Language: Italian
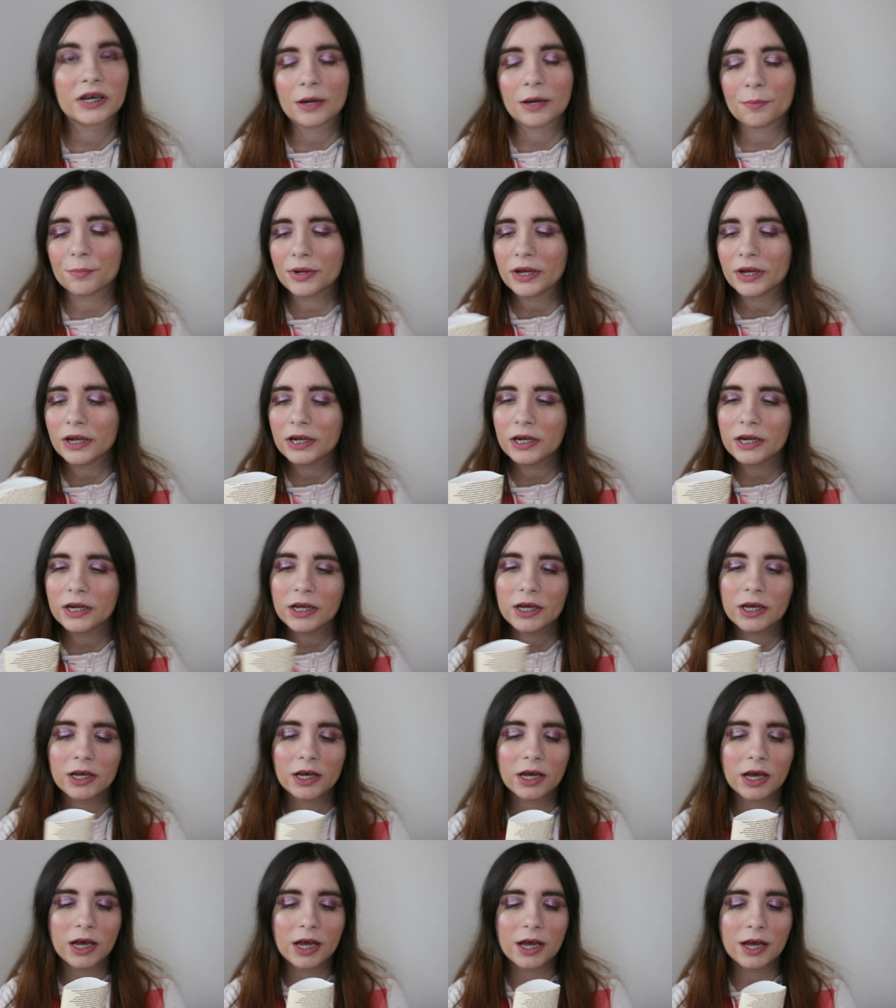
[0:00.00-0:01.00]
capelli,
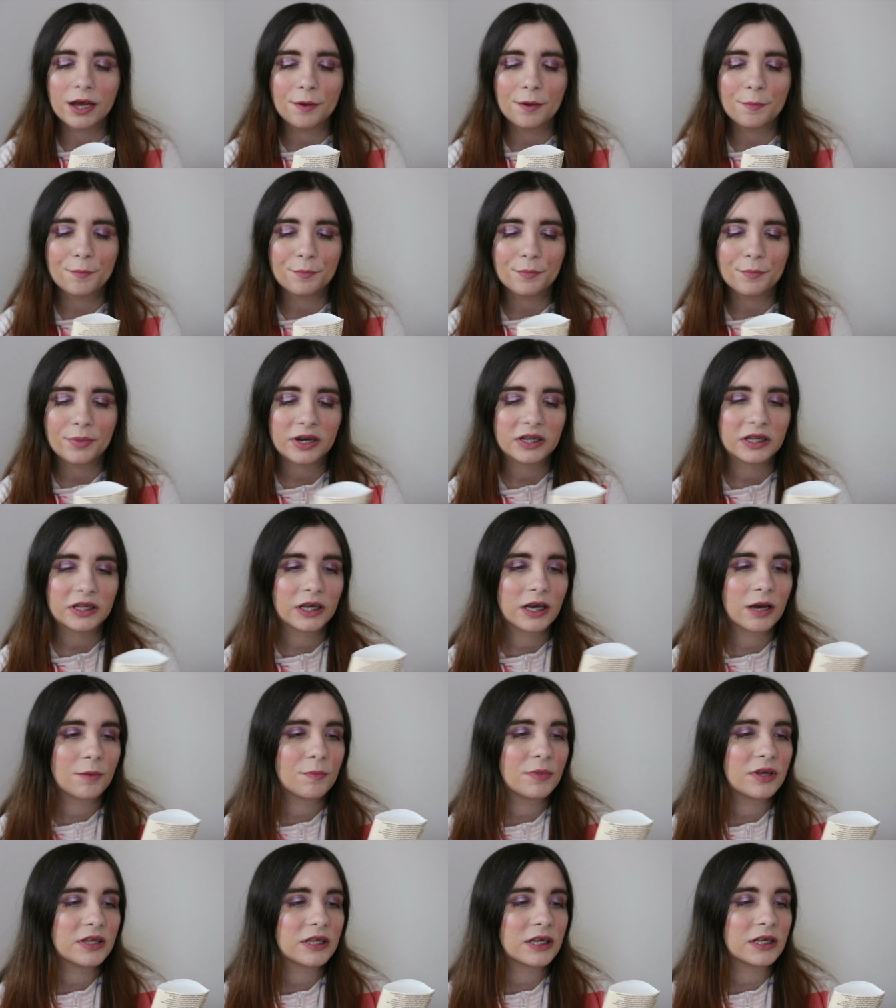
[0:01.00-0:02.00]
è ehm,
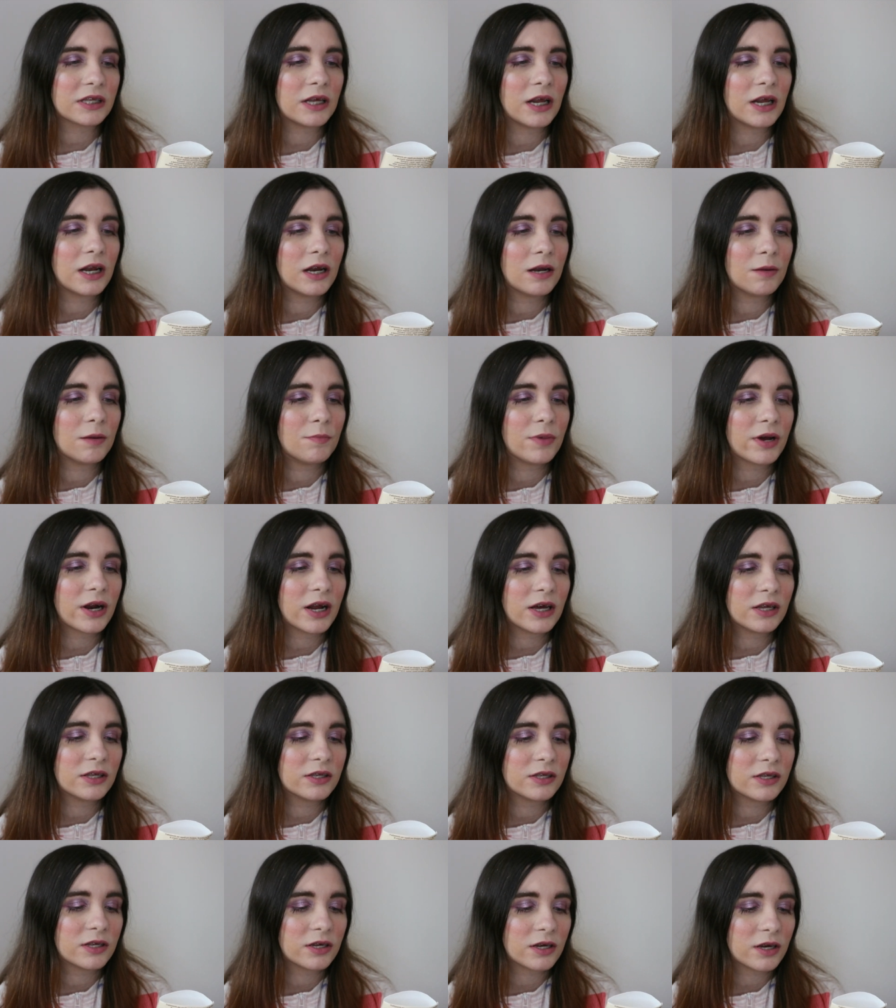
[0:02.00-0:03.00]
praticamente ovviamente del
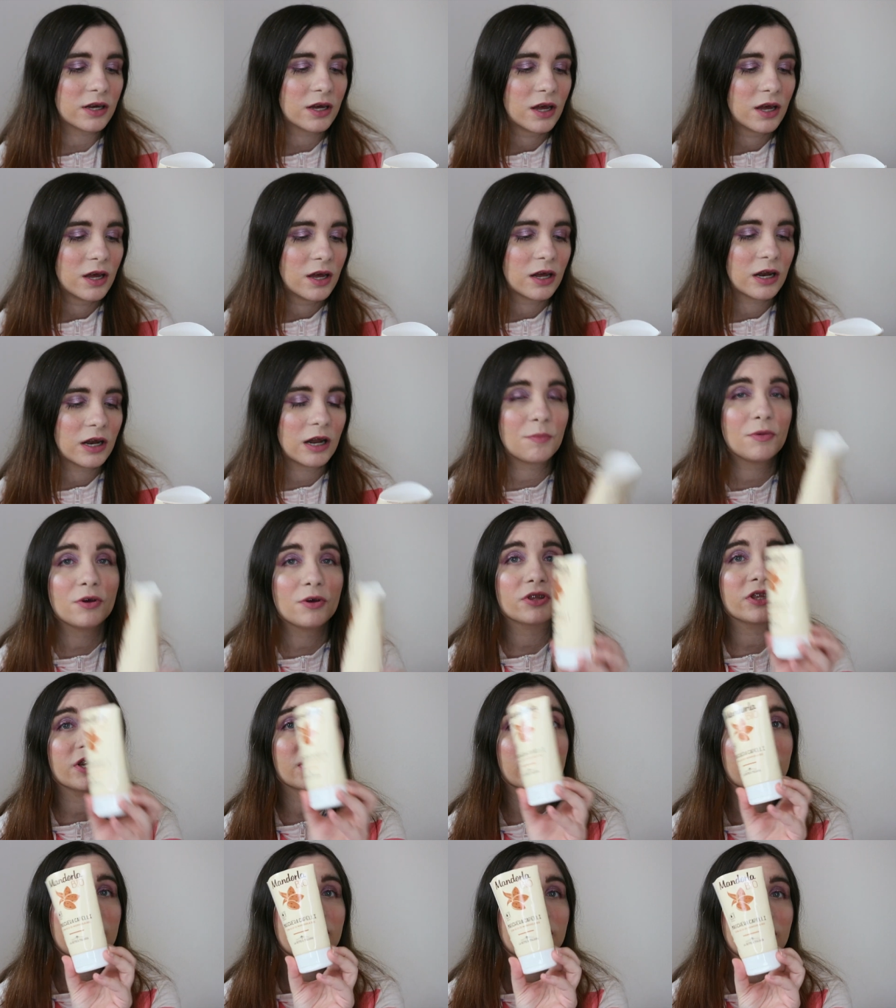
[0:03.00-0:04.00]
brand La
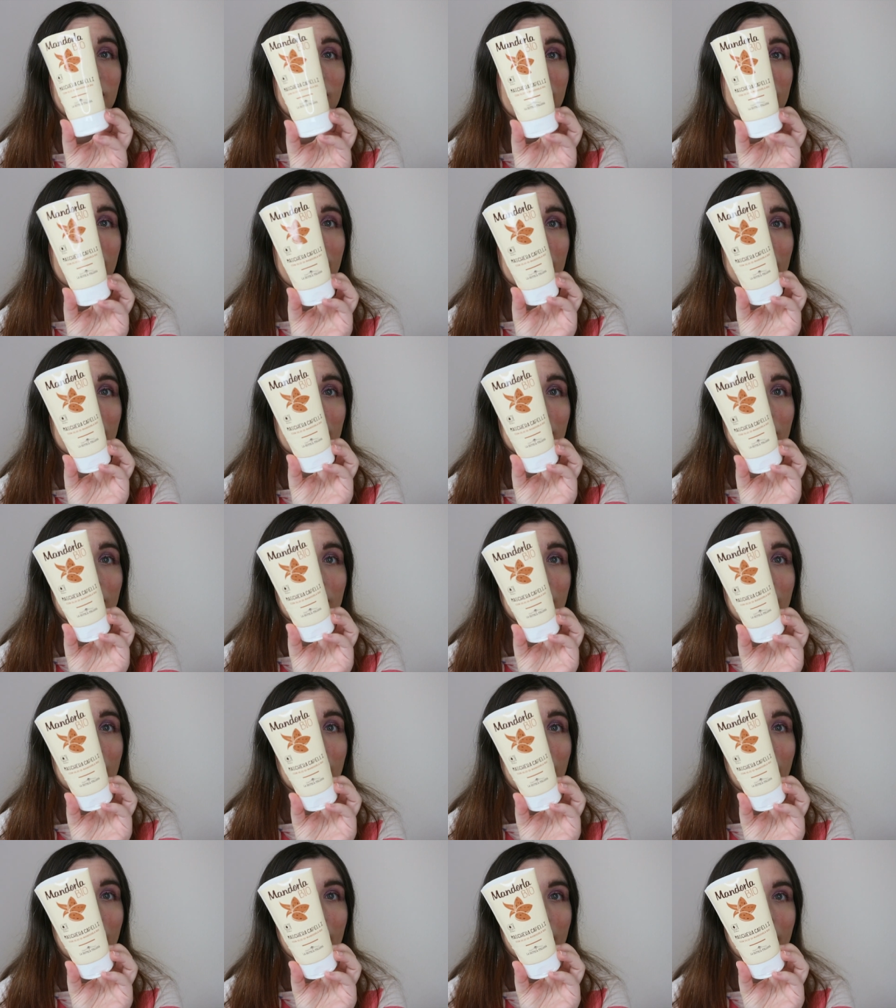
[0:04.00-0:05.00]
Biblioteca Italiana
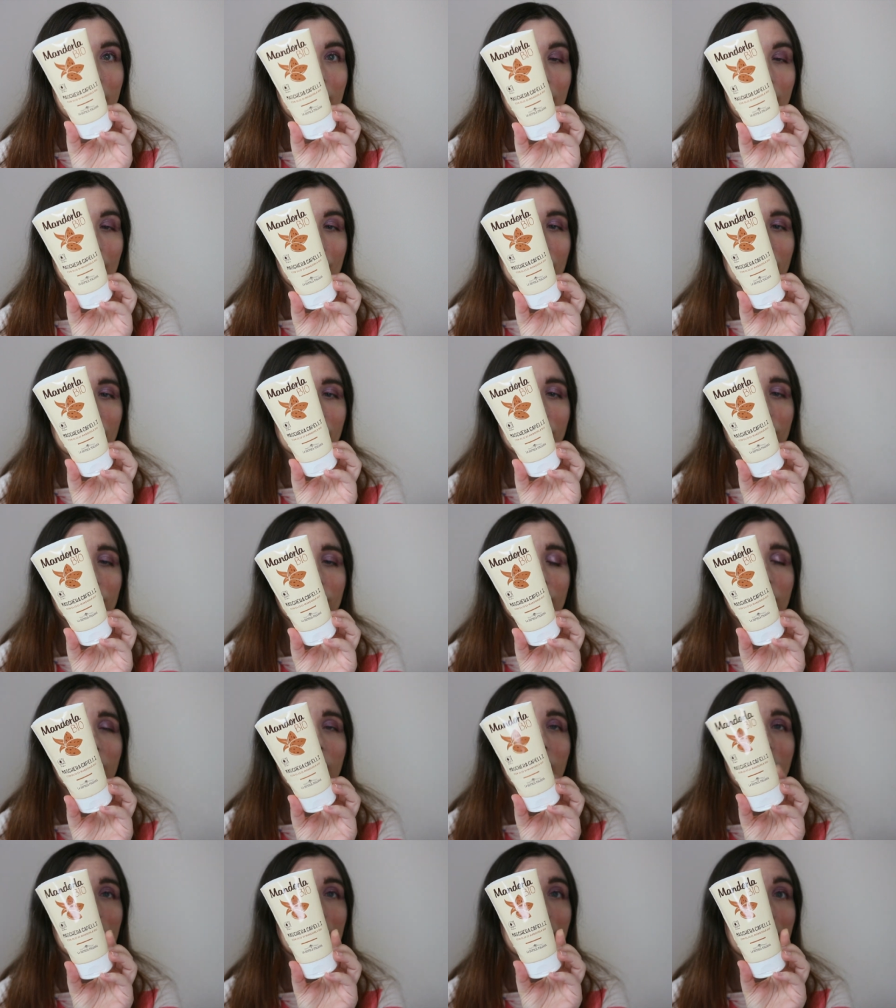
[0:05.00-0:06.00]
era la
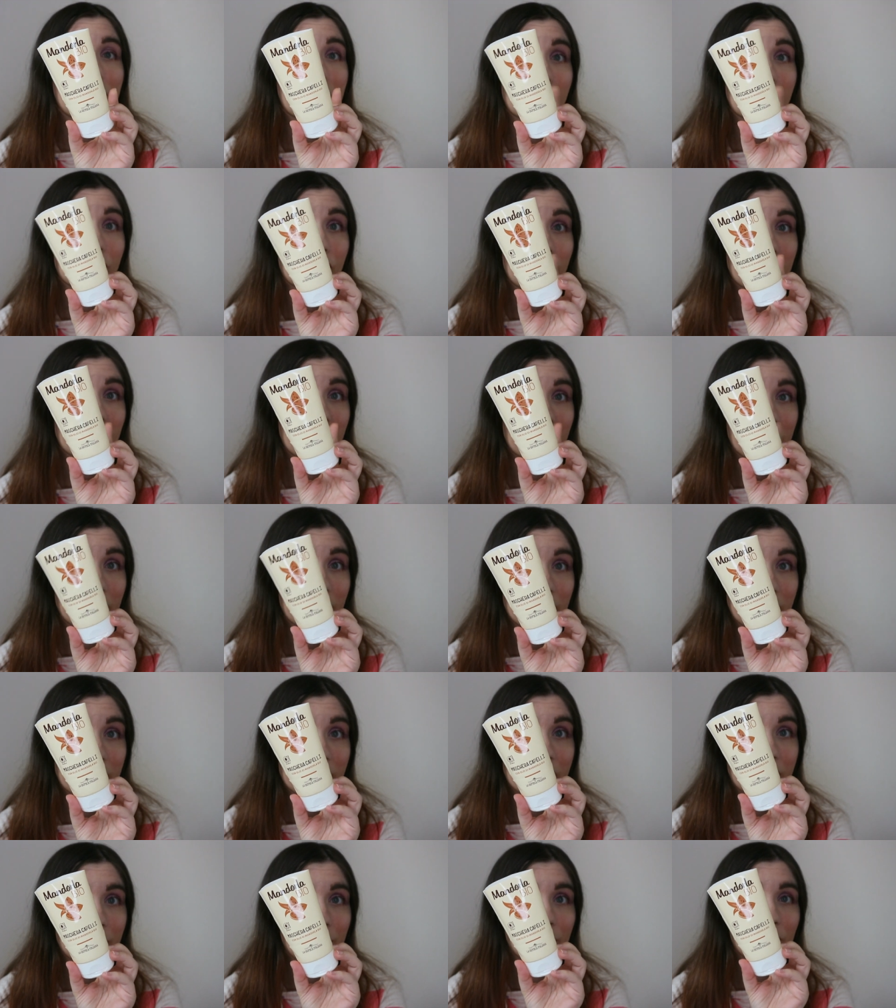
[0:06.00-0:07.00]
mandorla, mi è piaciuta
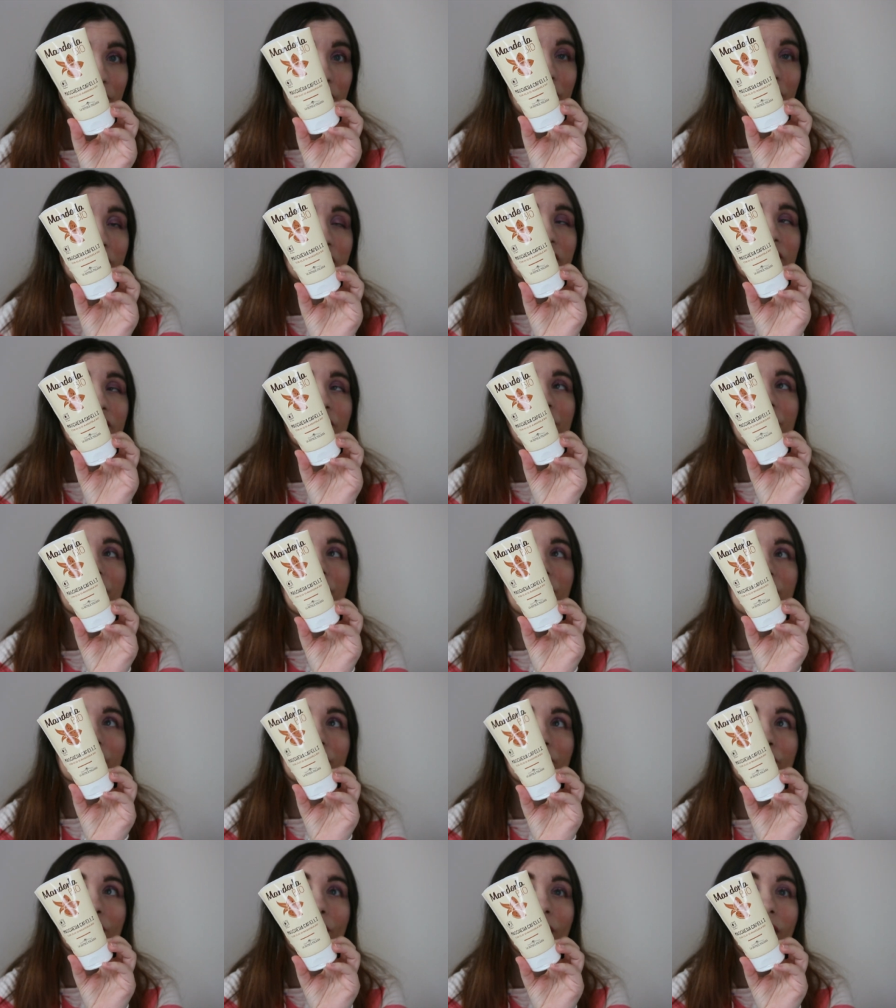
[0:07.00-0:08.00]
tantissimo di questo ho
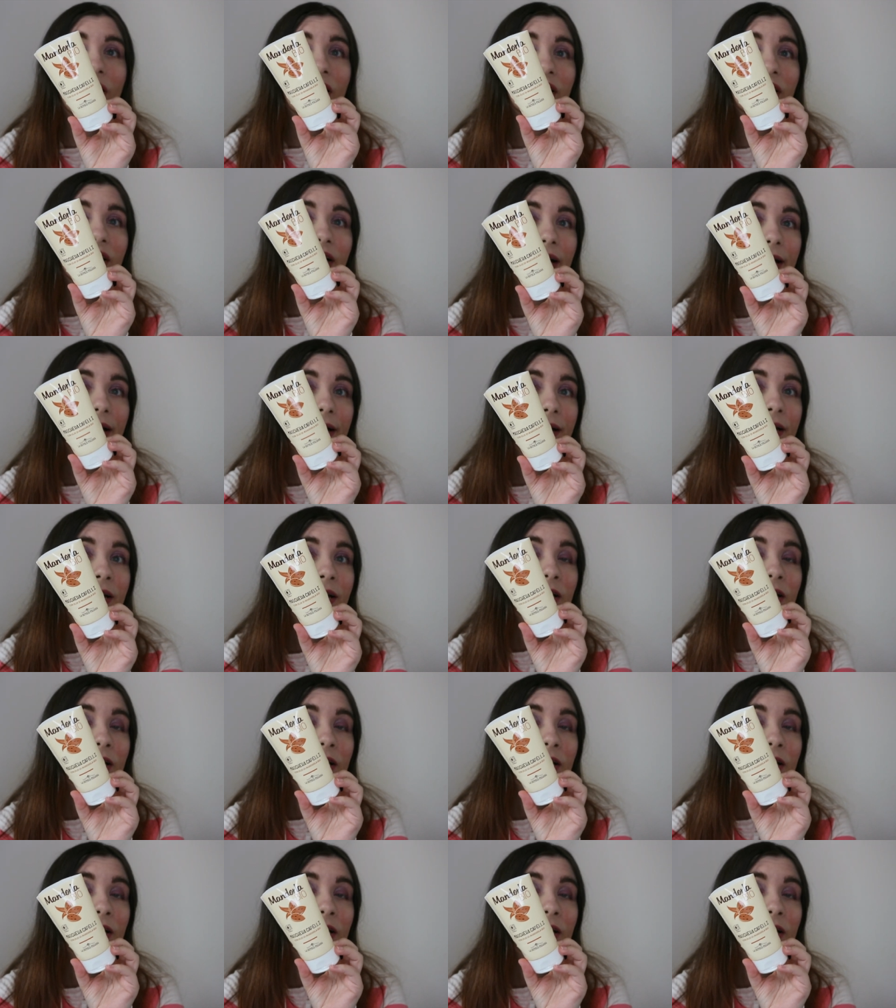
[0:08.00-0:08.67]
provato anche